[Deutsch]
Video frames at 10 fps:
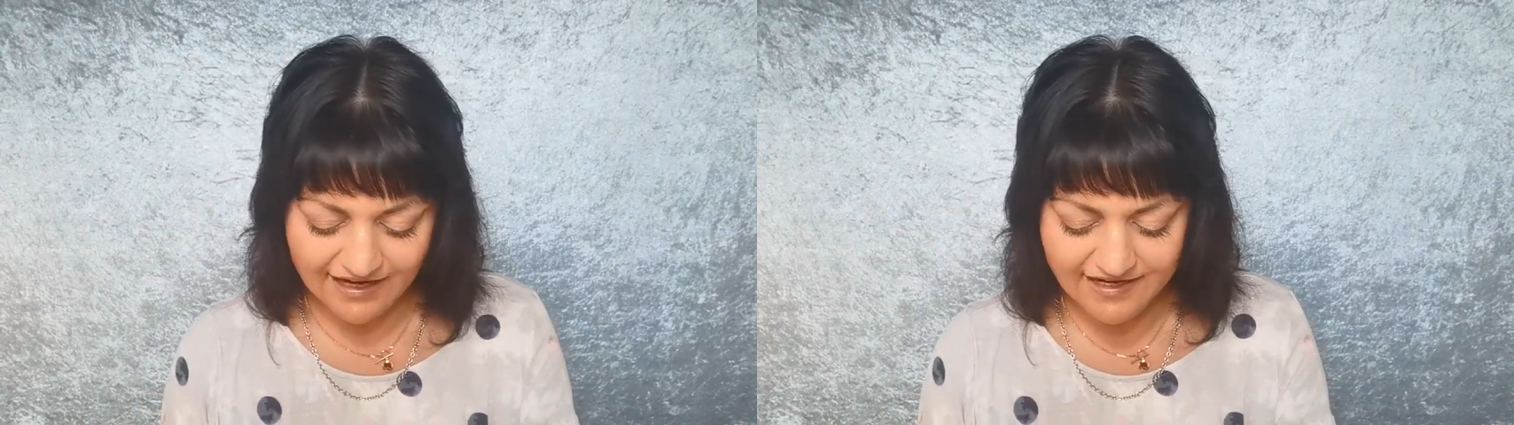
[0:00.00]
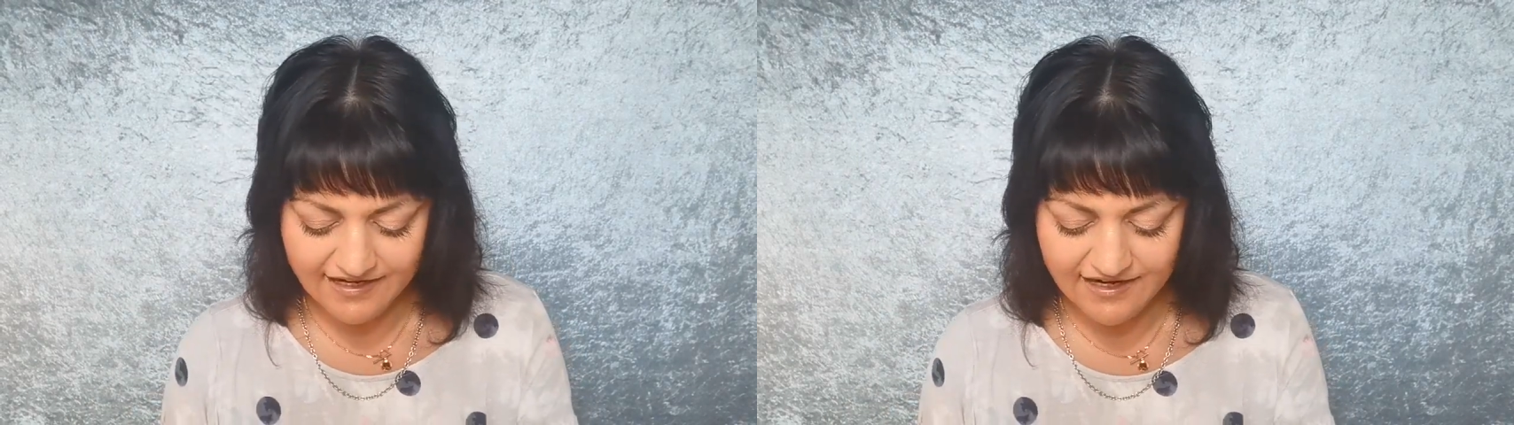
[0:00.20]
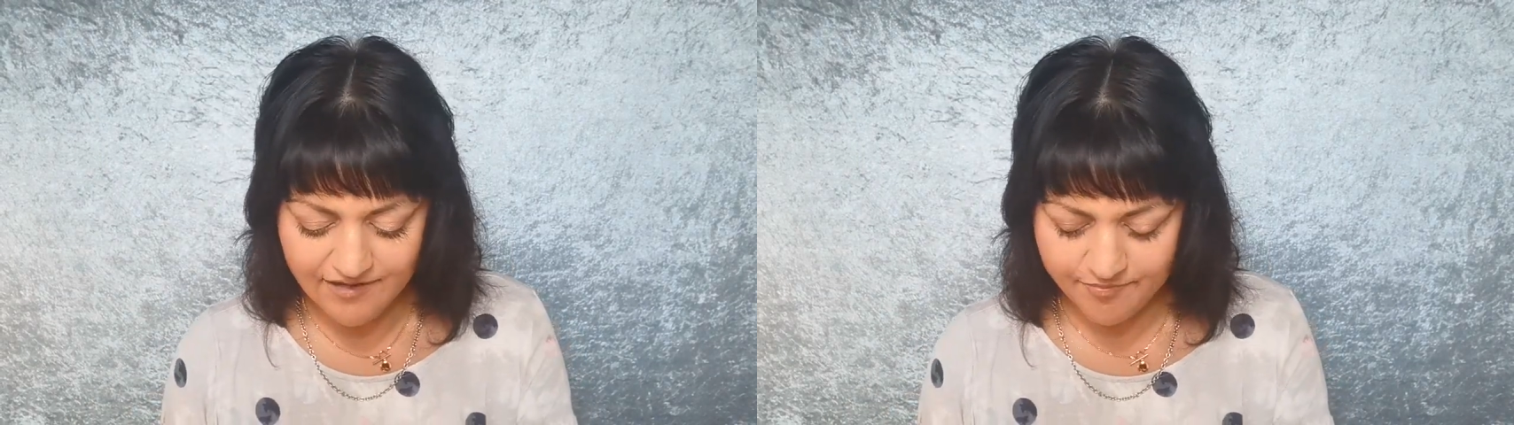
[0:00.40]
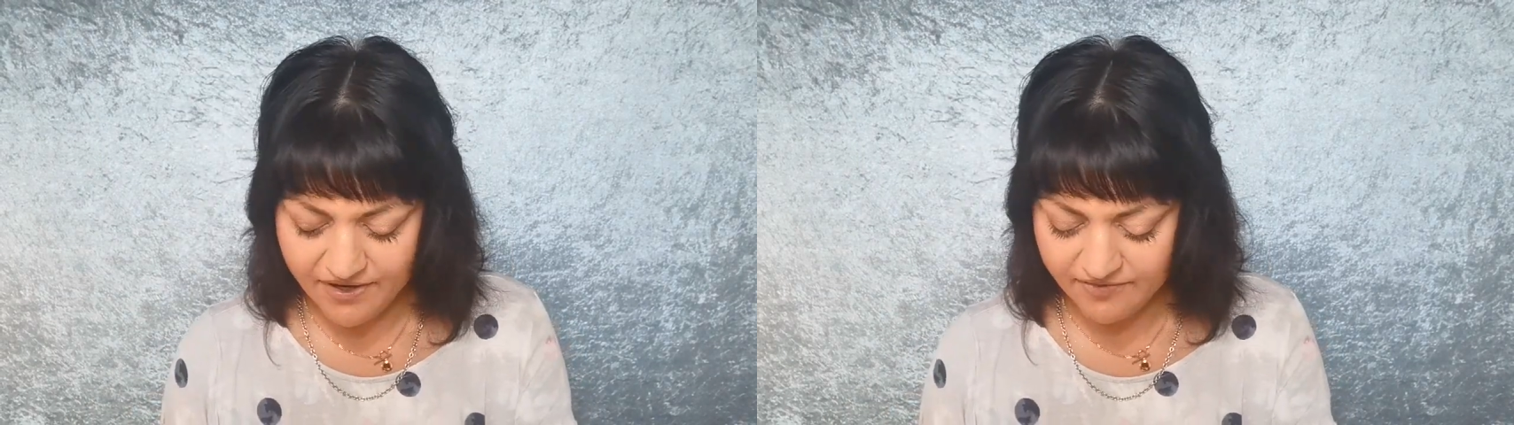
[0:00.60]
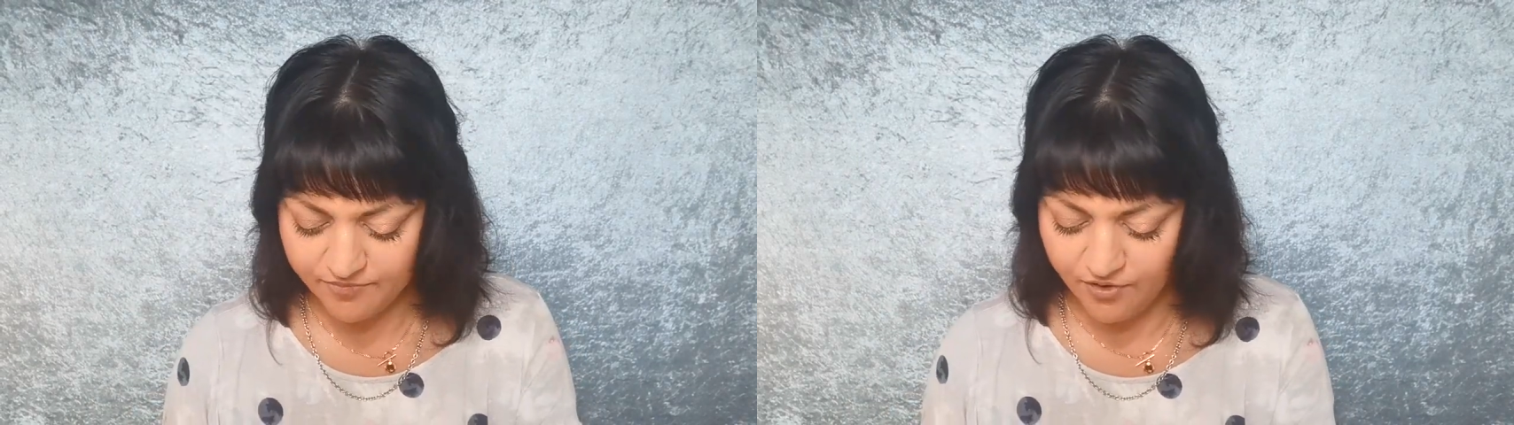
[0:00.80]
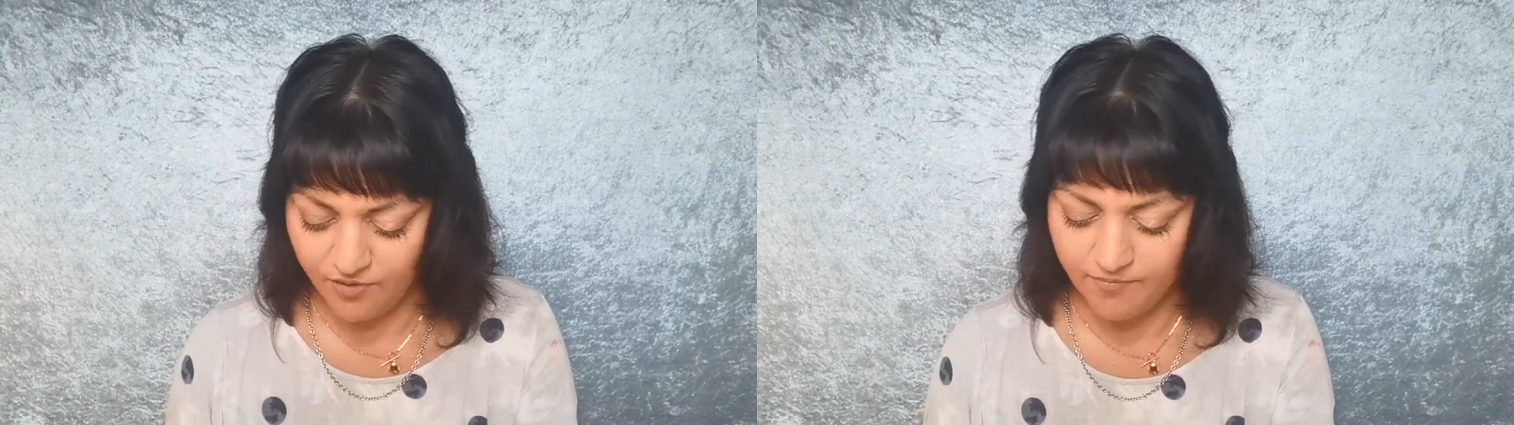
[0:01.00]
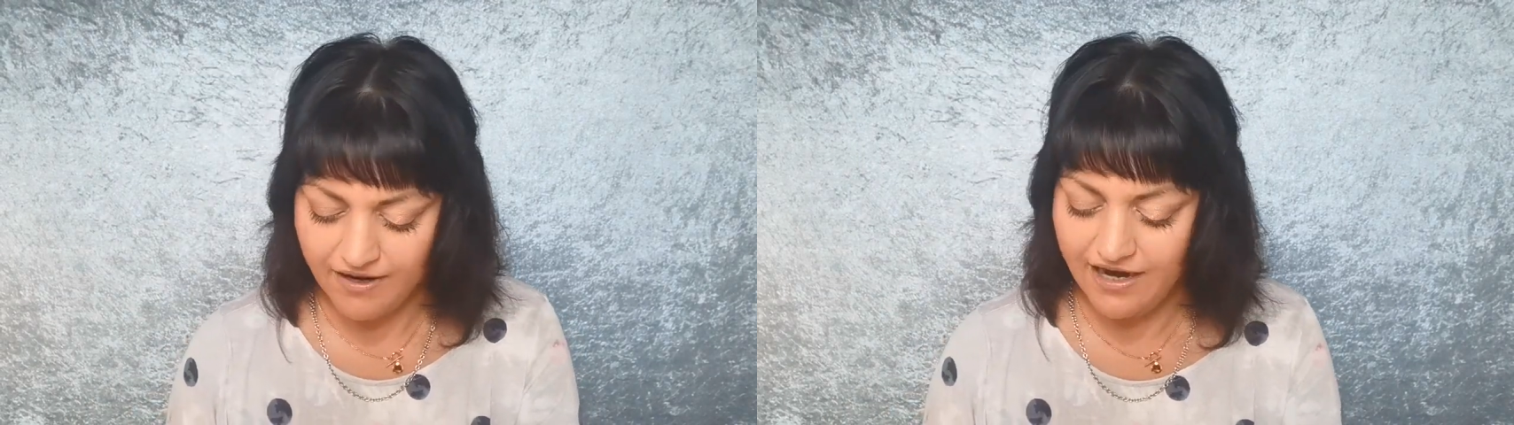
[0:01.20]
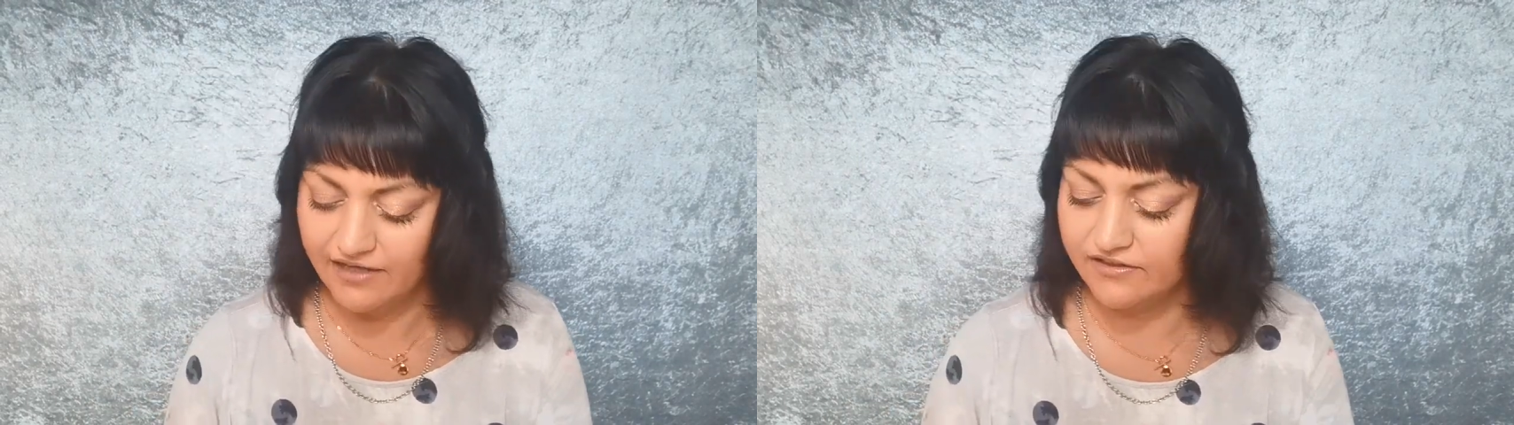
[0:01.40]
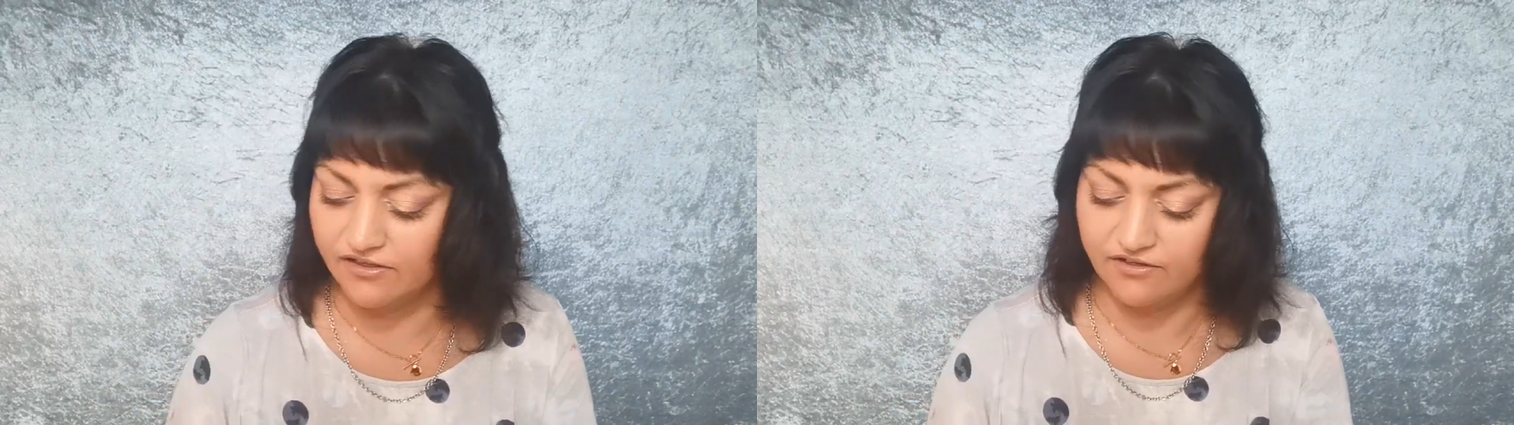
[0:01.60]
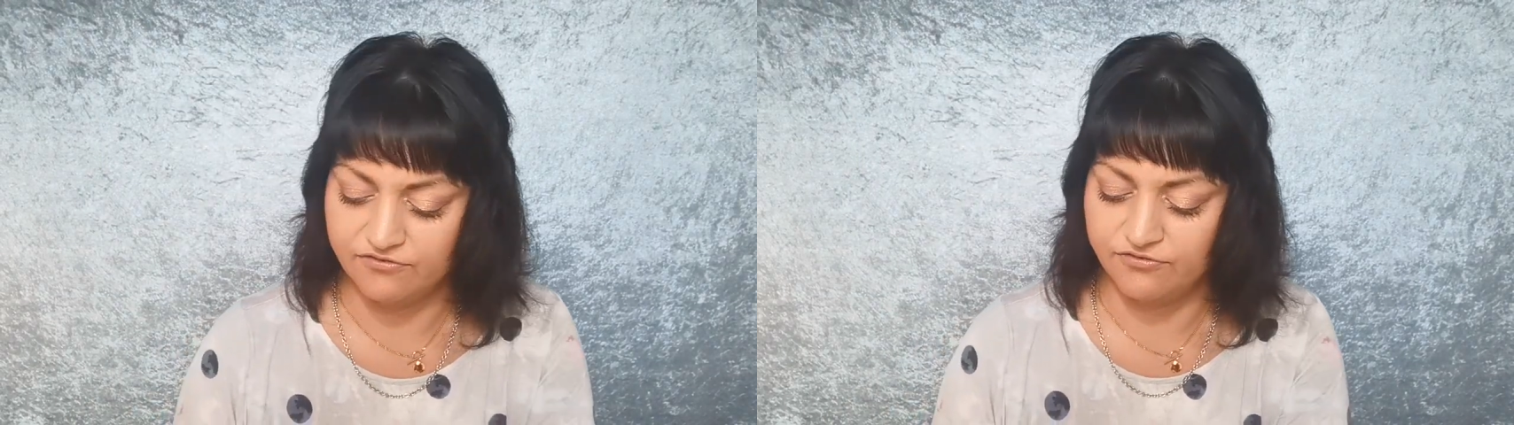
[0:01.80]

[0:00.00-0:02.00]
Eine Lippenpomade